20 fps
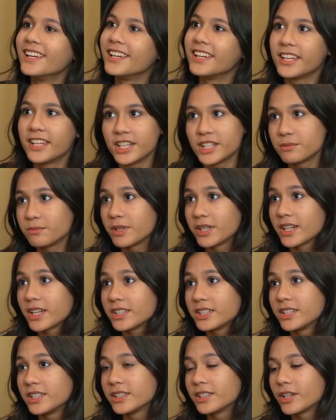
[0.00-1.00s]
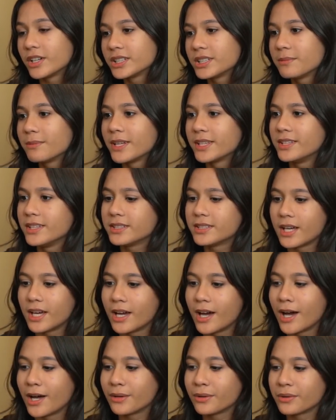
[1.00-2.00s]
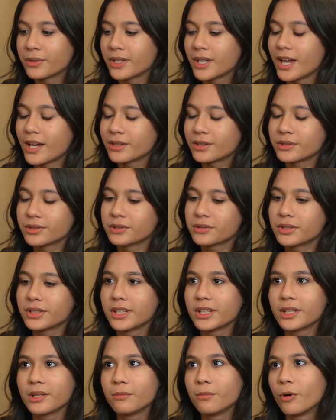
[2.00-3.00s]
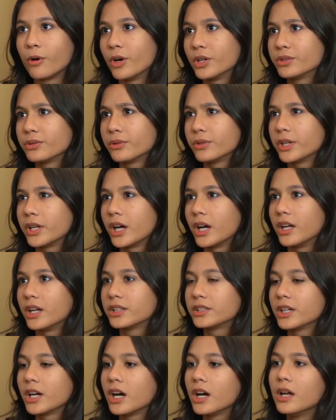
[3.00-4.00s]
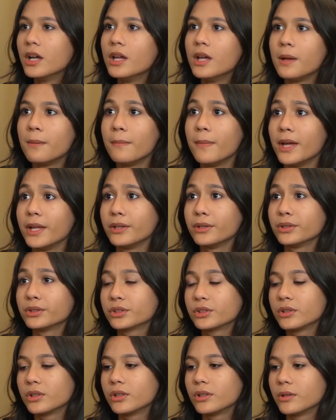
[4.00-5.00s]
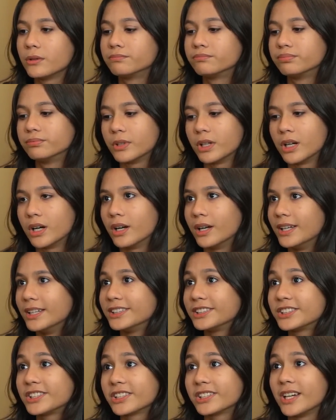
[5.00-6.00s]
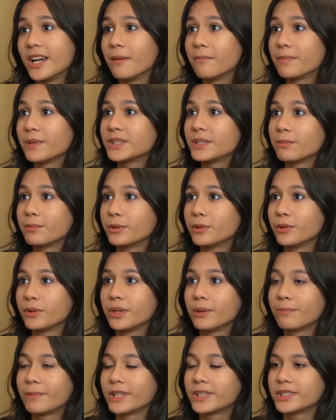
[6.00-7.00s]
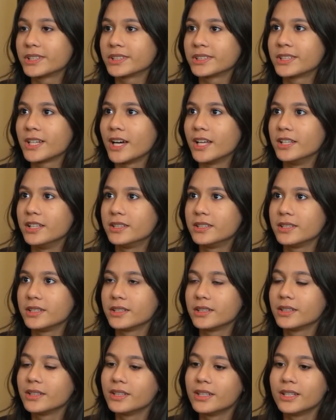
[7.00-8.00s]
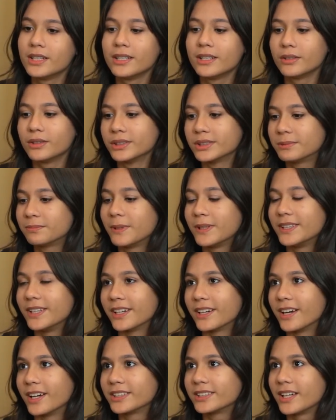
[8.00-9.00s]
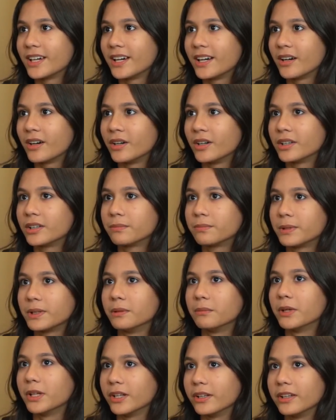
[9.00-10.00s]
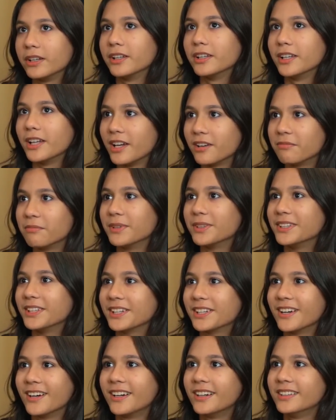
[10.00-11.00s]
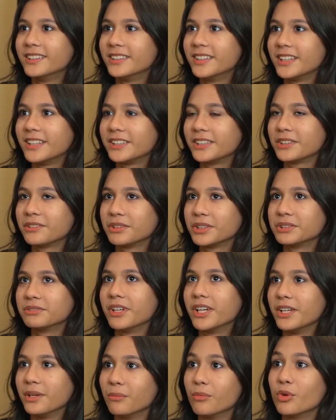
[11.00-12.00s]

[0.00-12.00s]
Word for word: इंगेजमेंट का दिन था जब अदी तैयार होके आई तो उसको देख के बहुत रोना आया था मैंने उसको इंस्टाग्राम पे जब उन लोगों ने पिक्चर्स डाली थी उस पर देखा था और फिर मैंने रियल लाइफ में देखा एंड इट वॉज़ वेरी